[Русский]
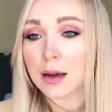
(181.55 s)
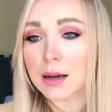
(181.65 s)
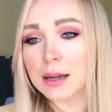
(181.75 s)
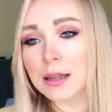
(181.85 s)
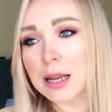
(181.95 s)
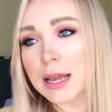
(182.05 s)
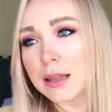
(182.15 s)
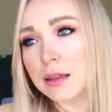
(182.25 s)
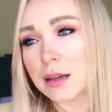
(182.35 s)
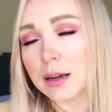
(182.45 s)
Когда
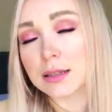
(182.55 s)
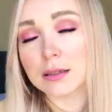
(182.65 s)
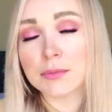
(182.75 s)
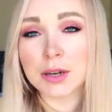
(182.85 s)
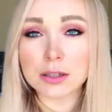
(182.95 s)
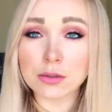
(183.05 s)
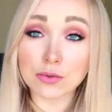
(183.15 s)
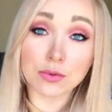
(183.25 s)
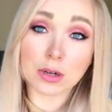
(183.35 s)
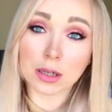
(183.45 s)
лень, я ходила к
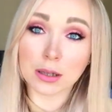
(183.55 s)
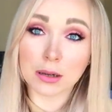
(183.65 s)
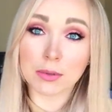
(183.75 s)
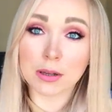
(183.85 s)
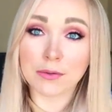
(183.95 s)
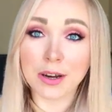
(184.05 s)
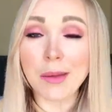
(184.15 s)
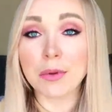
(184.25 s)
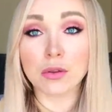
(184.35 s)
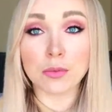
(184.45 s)
мастеру, когда было
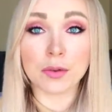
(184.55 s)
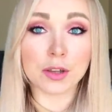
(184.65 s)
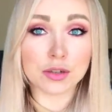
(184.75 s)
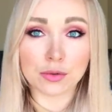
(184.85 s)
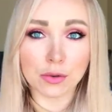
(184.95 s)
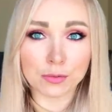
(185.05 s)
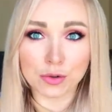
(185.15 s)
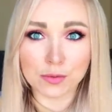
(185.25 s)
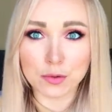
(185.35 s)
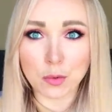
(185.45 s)
время дома вечерком,
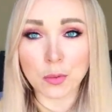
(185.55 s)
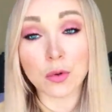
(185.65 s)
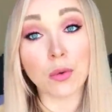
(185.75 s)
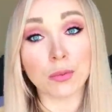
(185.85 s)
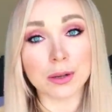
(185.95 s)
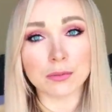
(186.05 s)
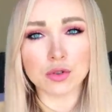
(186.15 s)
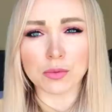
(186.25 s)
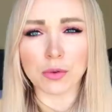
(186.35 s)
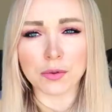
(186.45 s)
чем вспомню, блин,
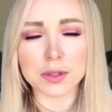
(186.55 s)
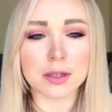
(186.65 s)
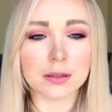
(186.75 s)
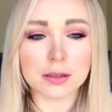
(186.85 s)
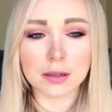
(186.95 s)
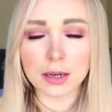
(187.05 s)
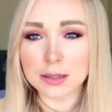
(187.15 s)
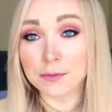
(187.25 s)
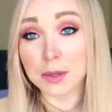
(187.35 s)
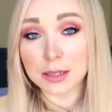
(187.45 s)
можно было это сделать. И
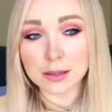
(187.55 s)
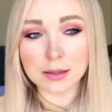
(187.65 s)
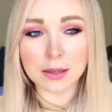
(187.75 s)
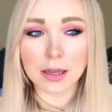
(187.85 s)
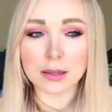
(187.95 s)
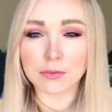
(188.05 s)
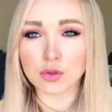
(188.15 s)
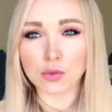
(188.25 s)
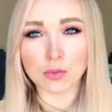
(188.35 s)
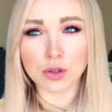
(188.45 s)
раз в месяц в среднем,
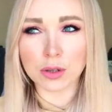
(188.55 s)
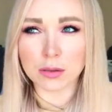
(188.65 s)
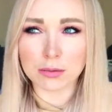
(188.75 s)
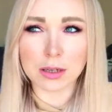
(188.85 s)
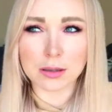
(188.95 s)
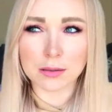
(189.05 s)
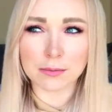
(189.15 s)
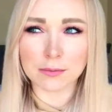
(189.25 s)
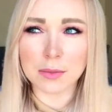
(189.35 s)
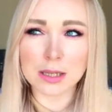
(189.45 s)
чуть, может, раз
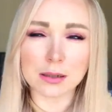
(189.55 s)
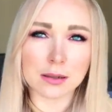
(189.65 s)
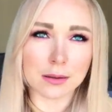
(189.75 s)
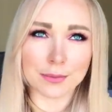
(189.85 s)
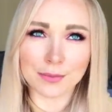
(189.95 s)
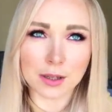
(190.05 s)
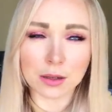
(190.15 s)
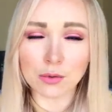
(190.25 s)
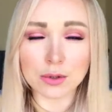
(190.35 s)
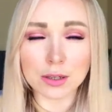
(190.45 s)
в месяц, и там
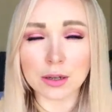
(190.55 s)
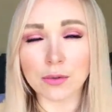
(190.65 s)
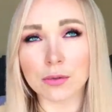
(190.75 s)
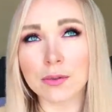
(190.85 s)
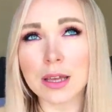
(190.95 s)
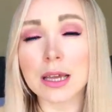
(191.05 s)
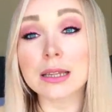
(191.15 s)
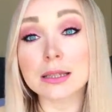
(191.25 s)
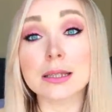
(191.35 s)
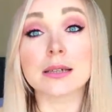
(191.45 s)
одну недельку-две я
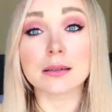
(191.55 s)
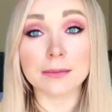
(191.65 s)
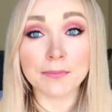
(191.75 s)
это делала.